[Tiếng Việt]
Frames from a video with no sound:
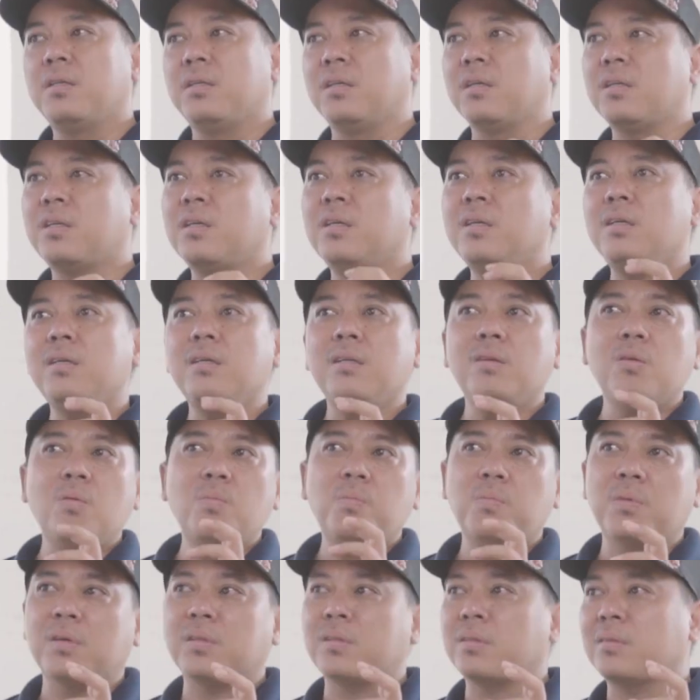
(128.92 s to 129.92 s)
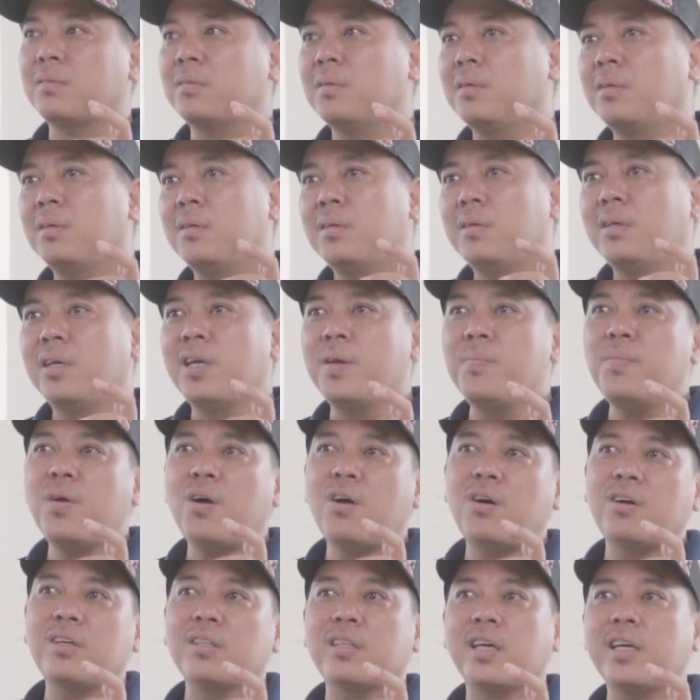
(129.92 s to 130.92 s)
Những cái lúc mà hiếm
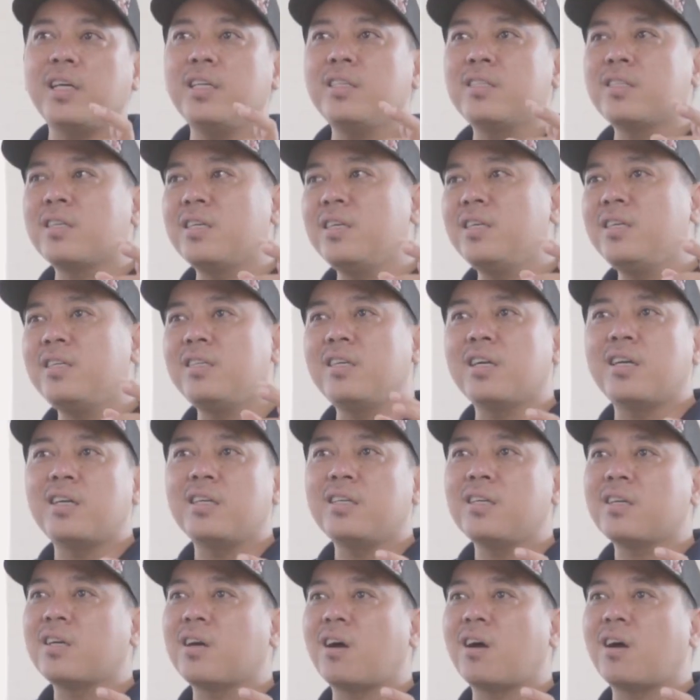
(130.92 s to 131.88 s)
hoi thấy Si chơi với